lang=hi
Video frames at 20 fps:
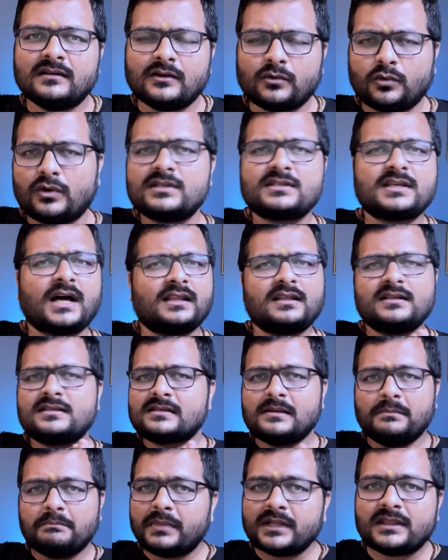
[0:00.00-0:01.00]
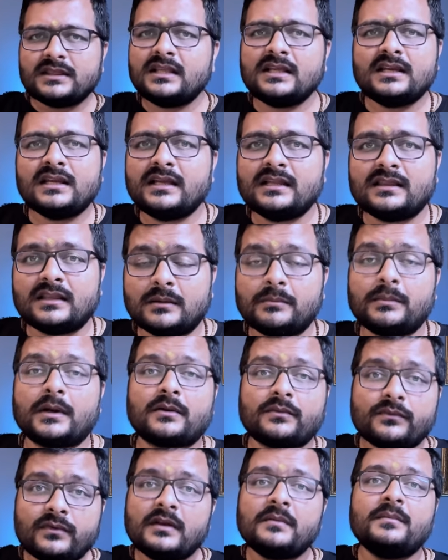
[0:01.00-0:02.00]
कोई साधन संपत्ति नहीं थी पर
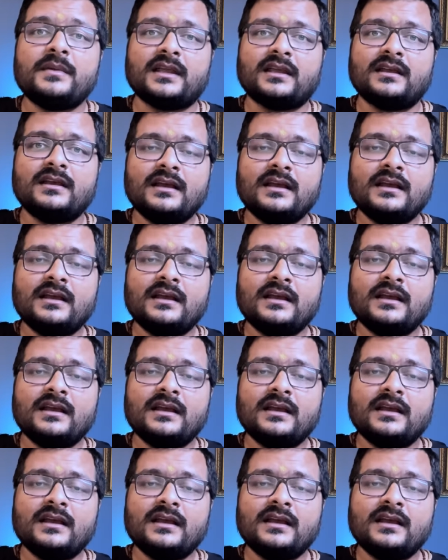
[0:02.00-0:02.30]
फिर भी